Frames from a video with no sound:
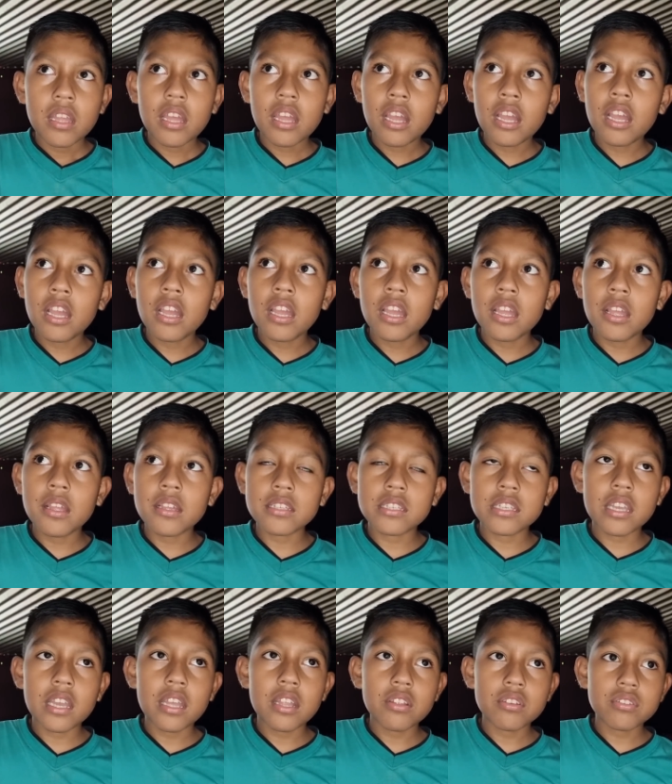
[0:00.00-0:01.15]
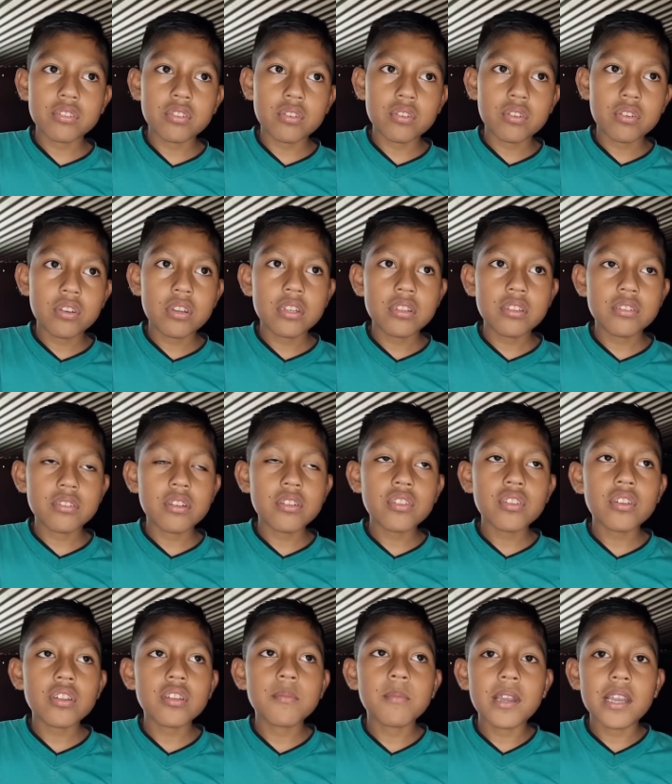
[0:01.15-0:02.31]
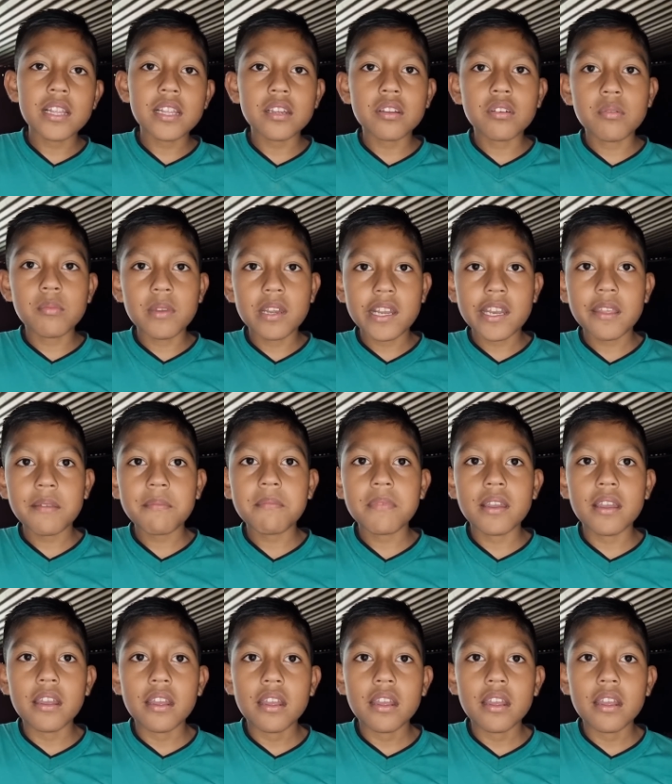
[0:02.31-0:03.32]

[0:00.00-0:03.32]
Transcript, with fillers: Eh, que nos tocó a nosotros baile con marimba.